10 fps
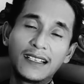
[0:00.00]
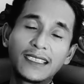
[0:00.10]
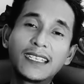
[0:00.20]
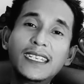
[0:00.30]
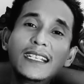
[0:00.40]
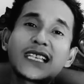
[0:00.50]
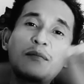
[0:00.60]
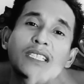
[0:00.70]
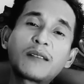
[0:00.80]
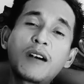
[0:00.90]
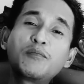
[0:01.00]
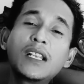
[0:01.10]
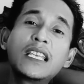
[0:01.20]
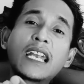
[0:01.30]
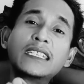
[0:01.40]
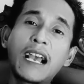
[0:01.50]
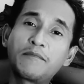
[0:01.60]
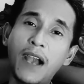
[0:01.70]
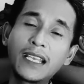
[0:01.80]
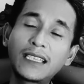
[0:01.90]
Jadi ini sama-sama pilihan yang
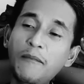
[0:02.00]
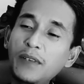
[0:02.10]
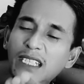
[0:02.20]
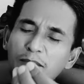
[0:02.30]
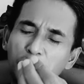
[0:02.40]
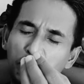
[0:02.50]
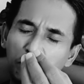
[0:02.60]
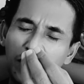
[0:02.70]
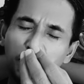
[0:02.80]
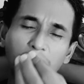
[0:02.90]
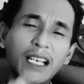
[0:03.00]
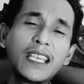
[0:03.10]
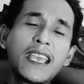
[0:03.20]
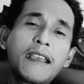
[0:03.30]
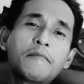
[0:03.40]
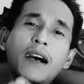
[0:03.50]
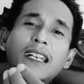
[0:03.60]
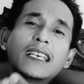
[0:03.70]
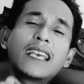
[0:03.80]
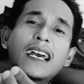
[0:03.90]
pahit tapi dipilih
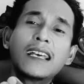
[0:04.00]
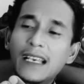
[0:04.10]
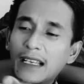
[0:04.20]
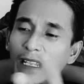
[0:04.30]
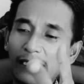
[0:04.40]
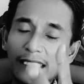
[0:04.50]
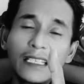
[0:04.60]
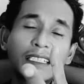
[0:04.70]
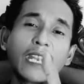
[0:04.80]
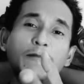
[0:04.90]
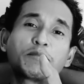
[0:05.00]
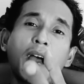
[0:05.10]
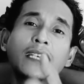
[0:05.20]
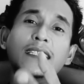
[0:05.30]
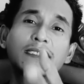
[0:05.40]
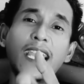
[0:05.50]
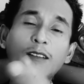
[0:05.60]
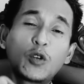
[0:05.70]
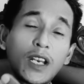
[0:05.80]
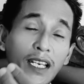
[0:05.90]
mana yang tingkat
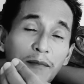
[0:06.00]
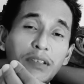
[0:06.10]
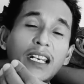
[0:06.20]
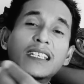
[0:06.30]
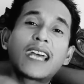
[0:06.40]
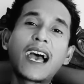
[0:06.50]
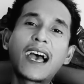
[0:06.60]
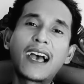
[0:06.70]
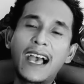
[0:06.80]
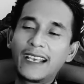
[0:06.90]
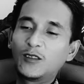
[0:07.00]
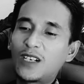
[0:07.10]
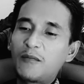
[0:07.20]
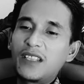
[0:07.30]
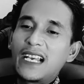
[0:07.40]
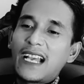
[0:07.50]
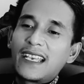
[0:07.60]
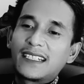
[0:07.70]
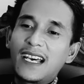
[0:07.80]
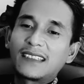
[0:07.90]
pahitnya itu lebih rendah. Nah, itu namanya
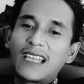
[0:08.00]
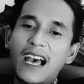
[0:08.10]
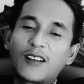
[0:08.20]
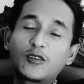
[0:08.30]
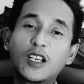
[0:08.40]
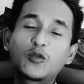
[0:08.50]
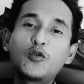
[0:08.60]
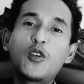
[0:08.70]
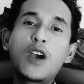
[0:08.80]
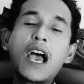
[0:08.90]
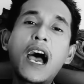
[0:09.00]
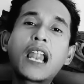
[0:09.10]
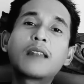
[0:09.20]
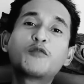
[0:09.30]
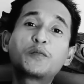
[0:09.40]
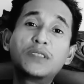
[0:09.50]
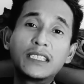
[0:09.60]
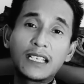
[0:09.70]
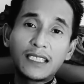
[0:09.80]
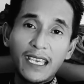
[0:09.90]
kaidah ta'arudatu al
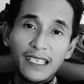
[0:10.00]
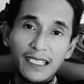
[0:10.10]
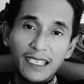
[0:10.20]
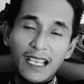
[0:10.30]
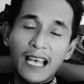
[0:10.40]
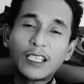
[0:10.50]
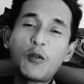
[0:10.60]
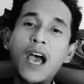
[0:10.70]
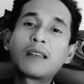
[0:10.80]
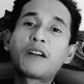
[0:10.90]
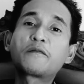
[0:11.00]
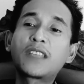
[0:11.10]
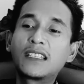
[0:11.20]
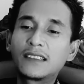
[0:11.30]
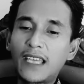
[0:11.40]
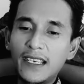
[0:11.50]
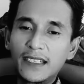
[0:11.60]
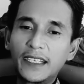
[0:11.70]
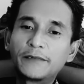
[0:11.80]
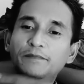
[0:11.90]
ini atau al
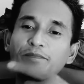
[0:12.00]
ini.